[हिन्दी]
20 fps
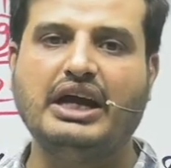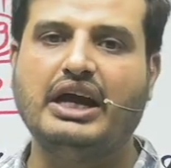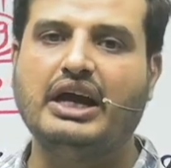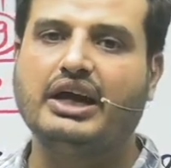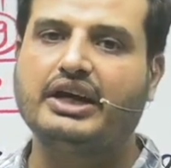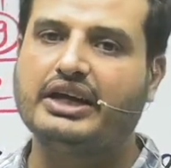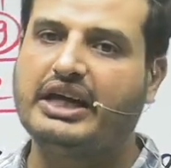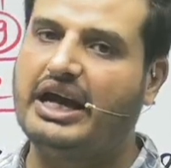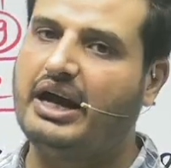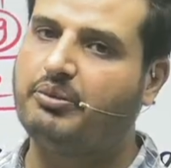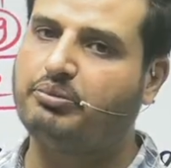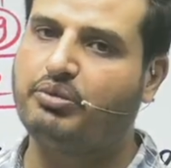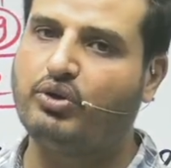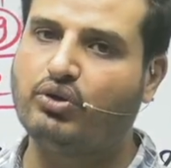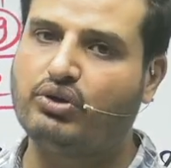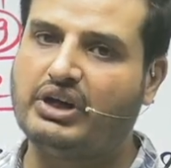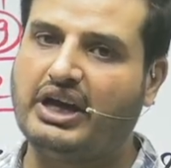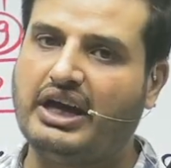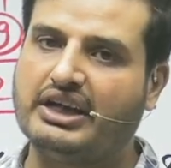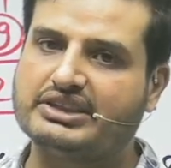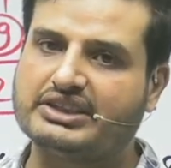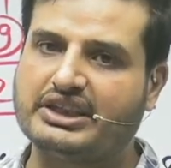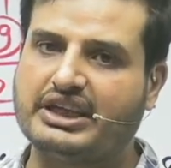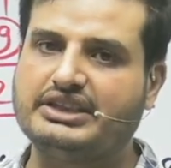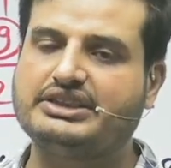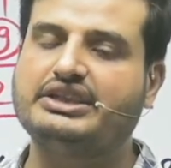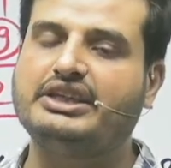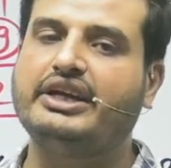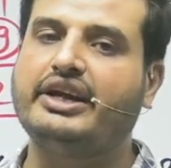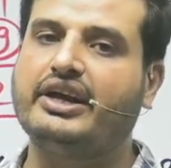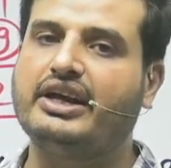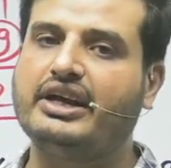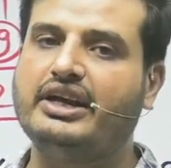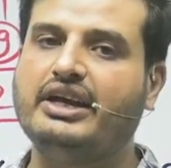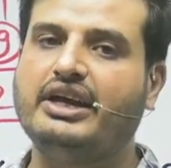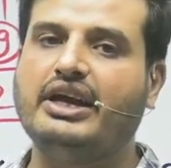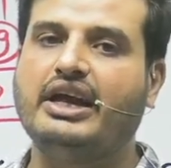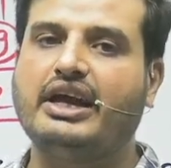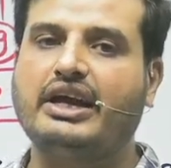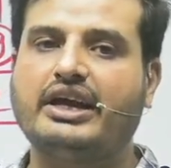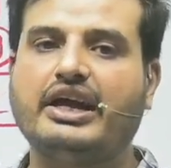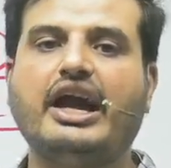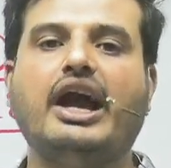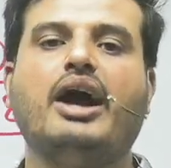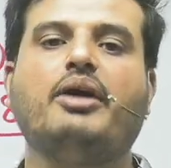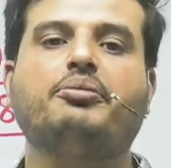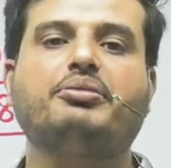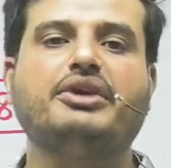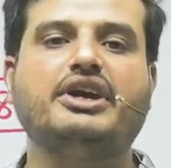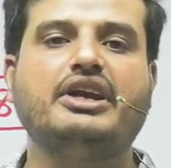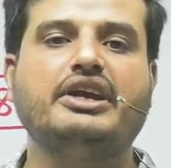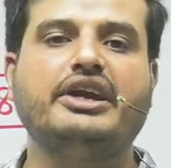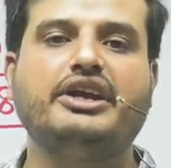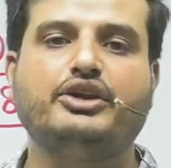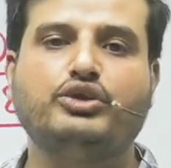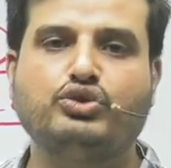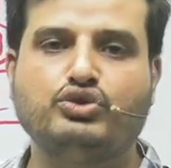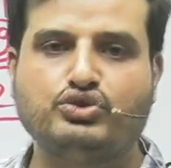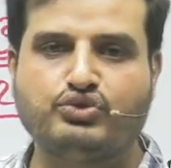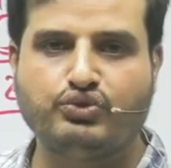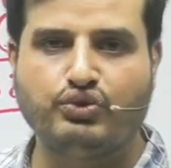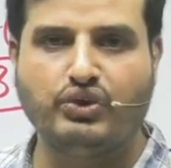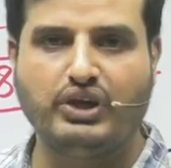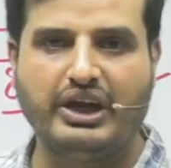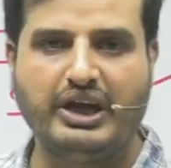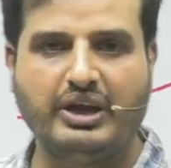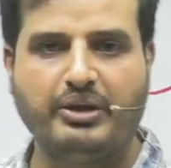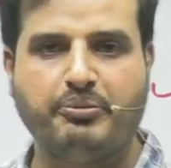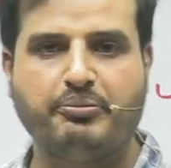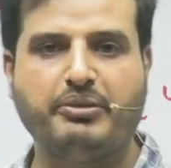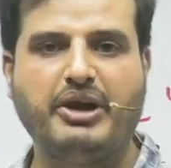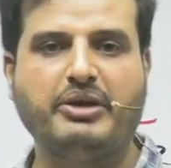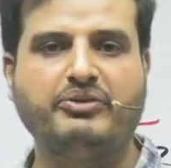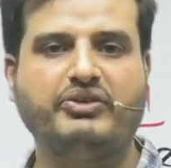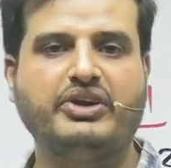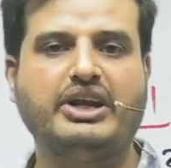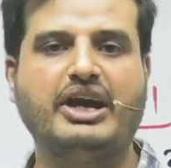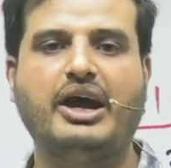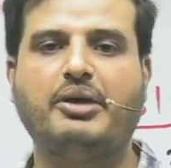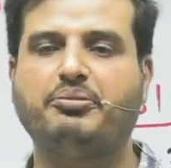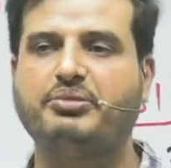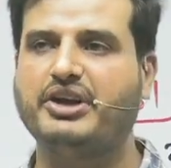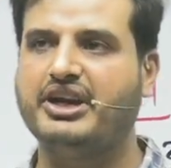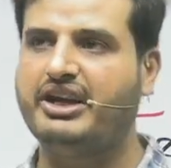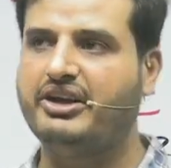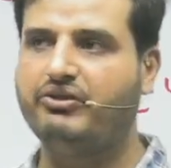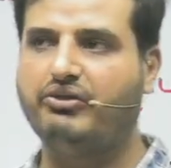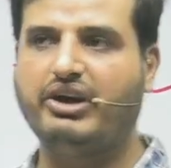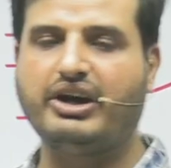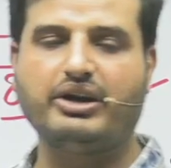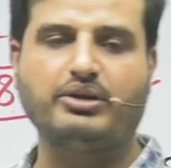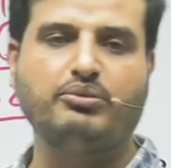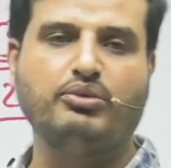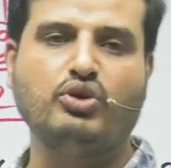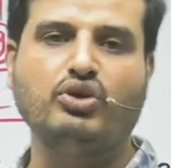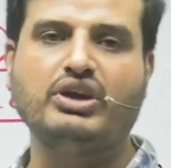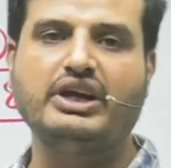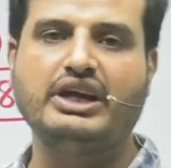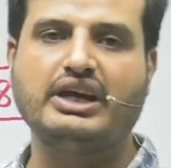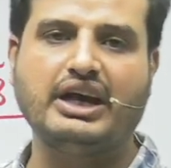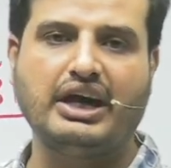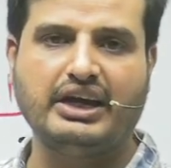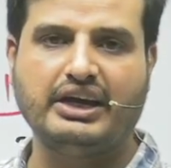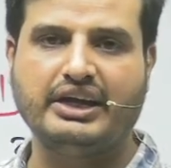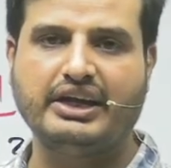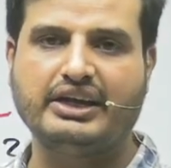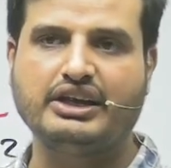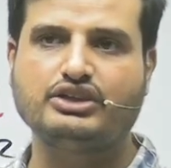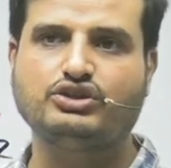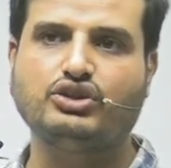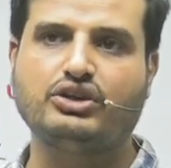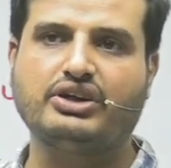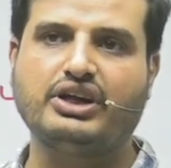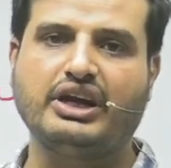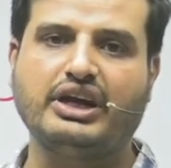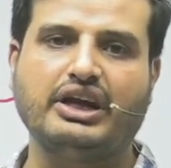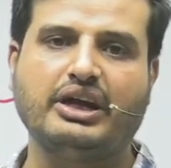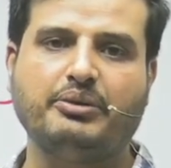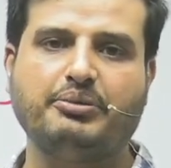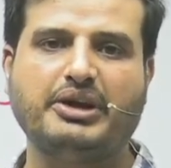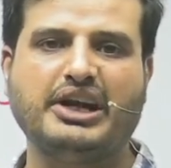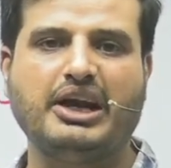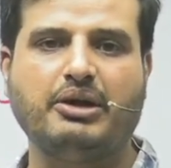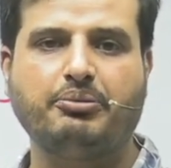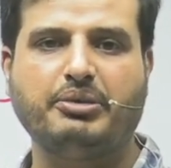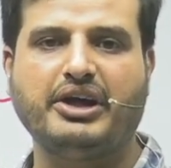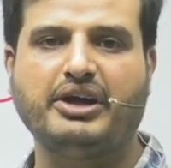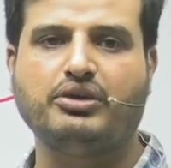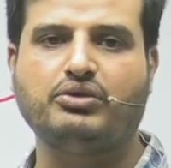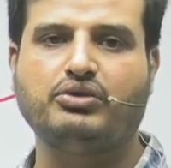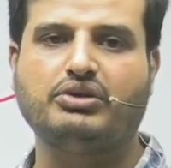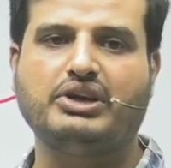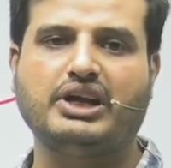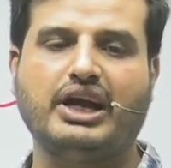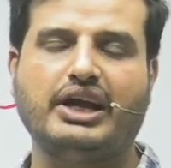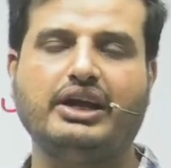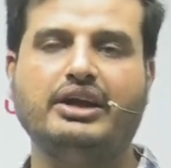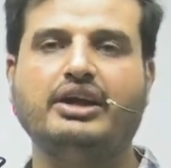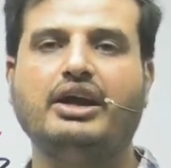कि आपको क्लास कैसी लगी क्या आपके लिए यूजफुल है मैं फिर आपके लिए वर्गमूल निकालने की जो ट्रिक है बिना पेन उठाए